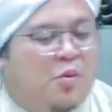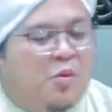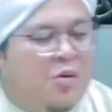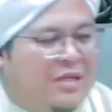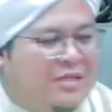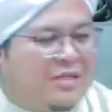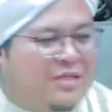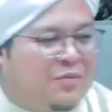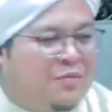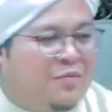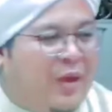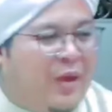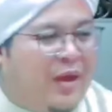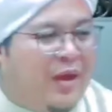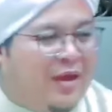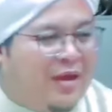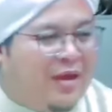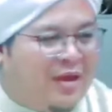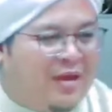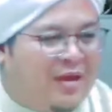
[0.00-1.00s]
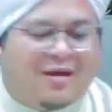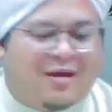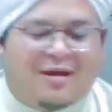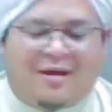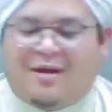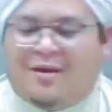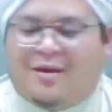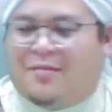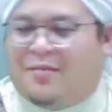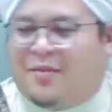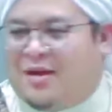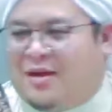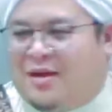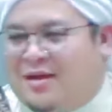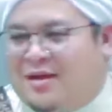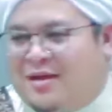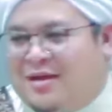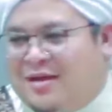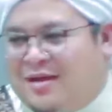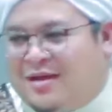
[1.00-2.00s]
pungas pengkeng nang kayak apa
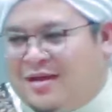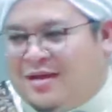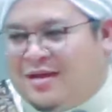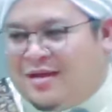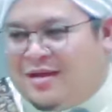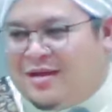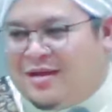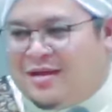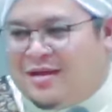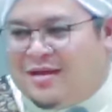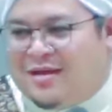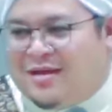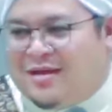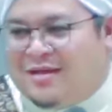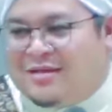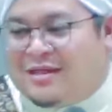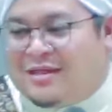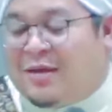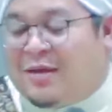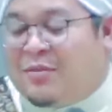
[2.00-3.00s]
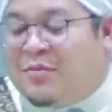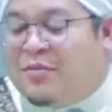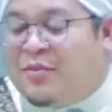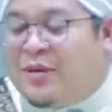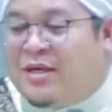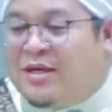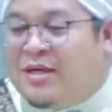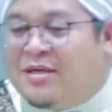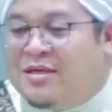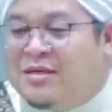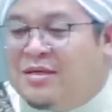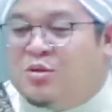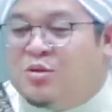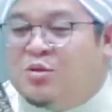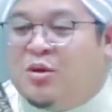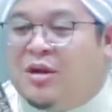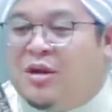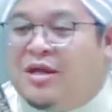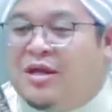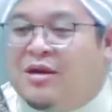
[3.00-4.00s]
sampai
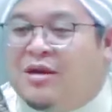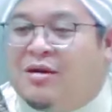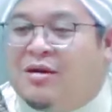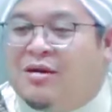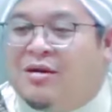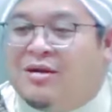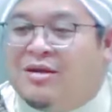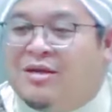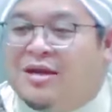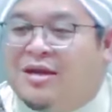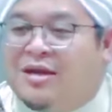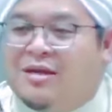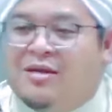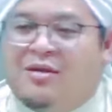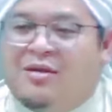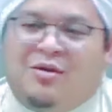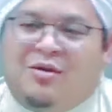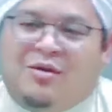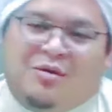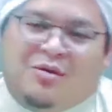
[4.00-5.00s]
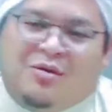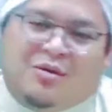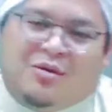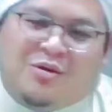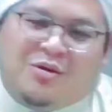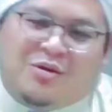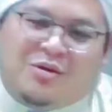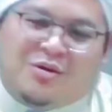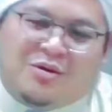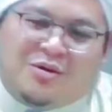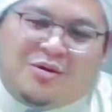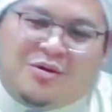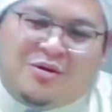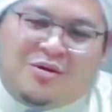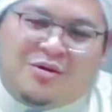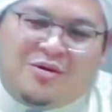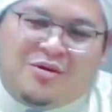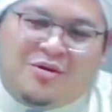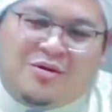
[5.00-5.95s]
Zulaikha ya Allah